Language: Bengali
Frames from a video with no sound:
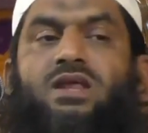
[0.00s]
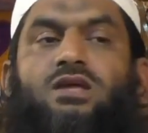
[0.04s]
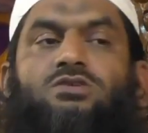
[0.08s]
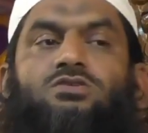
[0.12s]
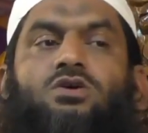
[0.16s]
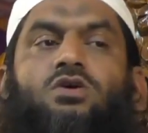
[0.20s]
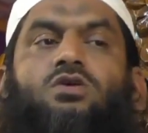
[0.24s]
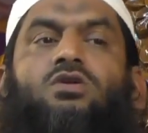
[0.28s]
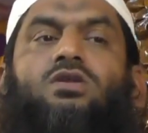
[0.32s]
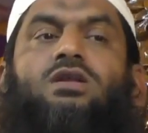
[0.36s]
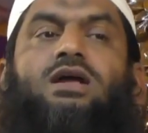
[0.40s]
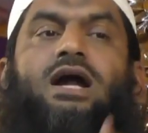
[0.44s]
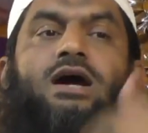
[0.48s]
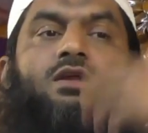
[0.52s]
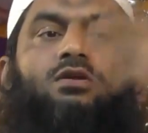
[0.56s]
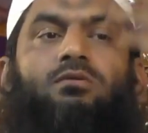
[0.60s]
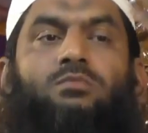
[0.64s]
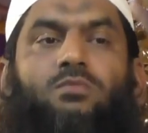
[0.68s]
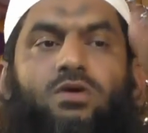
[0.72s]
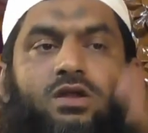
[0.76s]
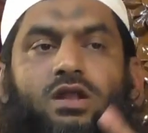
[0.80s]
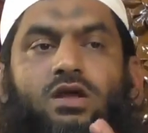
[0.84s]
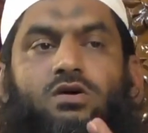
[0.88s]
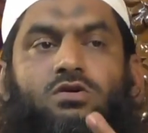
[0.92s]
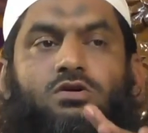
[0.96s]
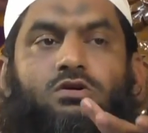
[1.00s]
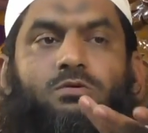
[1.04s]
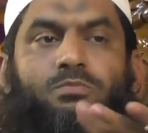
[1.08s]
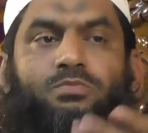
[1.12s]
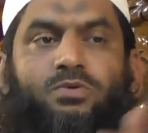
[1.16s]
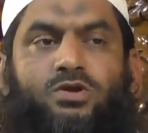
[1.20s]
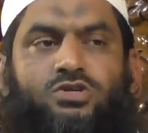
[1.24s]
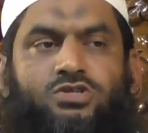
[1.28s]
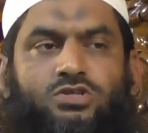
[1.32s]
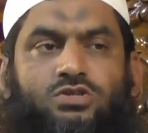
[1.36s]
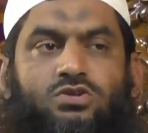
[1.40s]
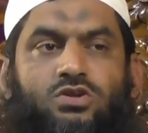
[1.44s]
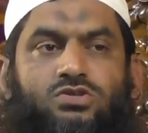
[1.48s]
যখন কারো মনে কোনো
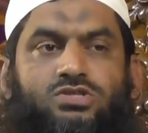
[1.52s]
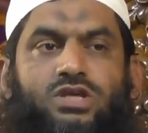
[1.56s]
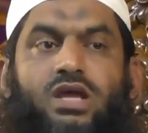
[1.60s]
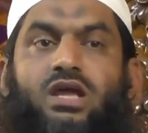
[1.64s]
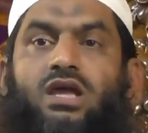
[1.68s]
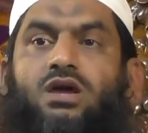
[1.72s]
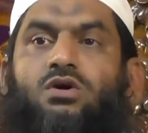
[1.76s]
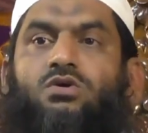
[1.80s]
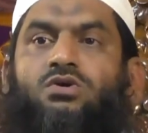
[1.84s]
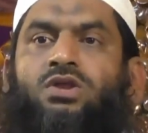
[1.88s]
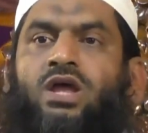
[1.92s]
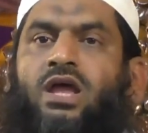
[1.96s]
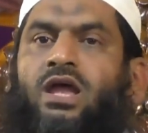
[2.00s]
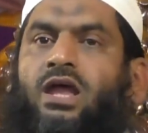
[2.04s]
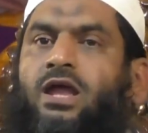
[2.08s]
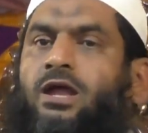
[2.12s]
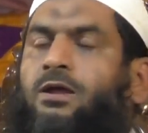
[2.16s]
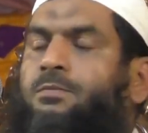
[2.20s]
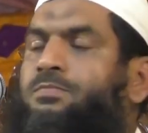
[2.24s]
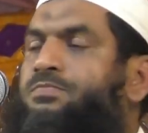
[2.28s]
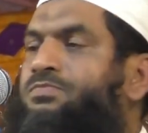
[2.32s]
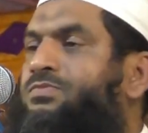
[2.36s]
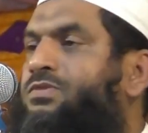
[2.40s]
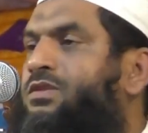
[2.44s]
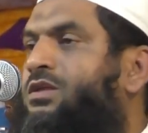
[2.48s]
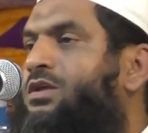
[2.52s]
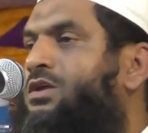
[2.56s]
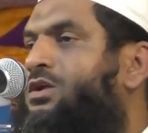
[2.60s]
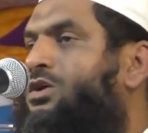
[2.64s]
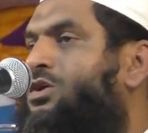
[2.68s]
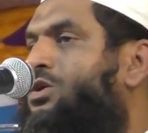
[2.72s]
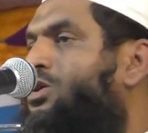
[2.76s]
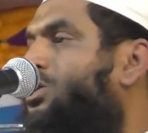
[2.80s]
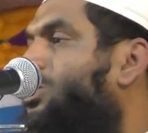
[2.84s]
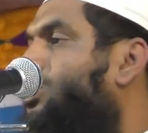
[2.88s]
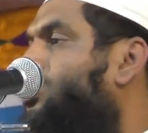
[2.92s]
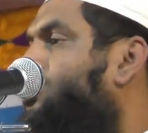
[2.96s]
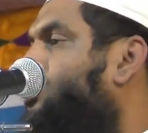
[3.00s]
প্রশ্ন জেগে উঠে
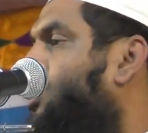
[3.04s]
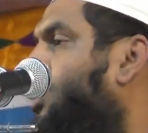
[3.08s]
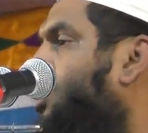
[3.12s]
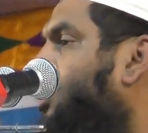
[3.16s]
তখন